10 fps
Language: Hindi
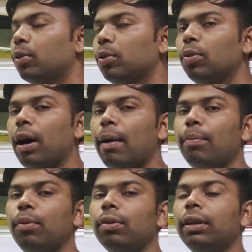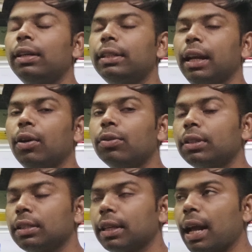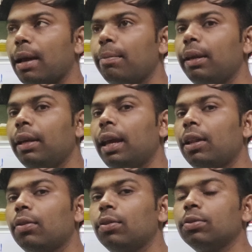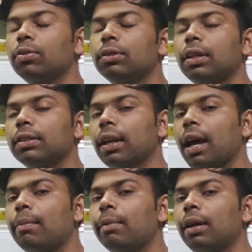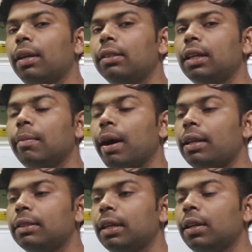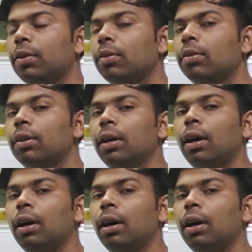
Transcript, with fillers: तो आप लोग ने चैनल को सब्सक्राइब नहीं किया तो दोस्तों सब्सक्राइब कर लीजिए हमारे चैनल को